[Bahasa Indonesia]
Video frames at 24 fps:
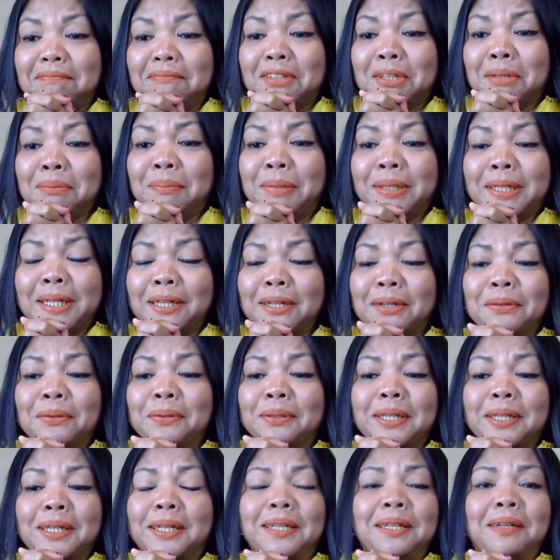bikin
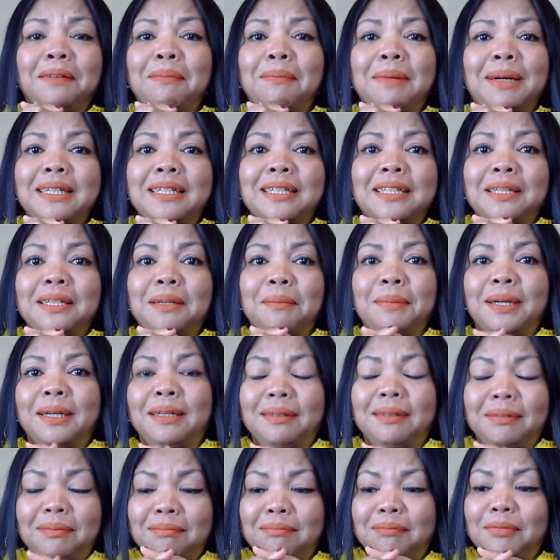aku terkenang banget sama
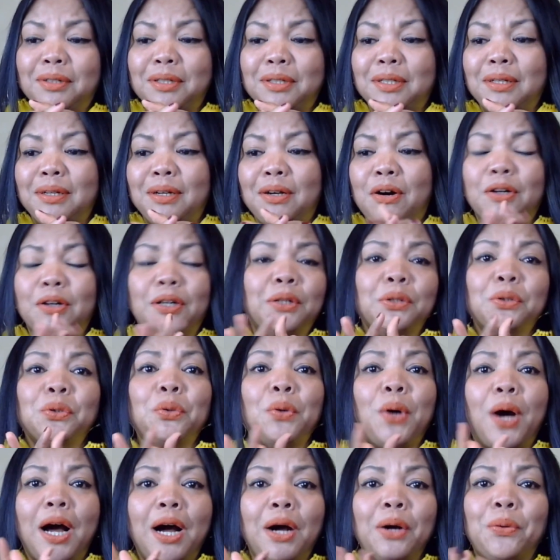orang
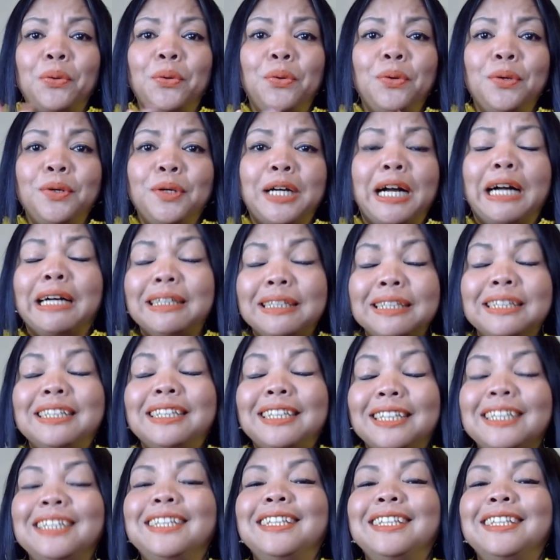tua aku kangen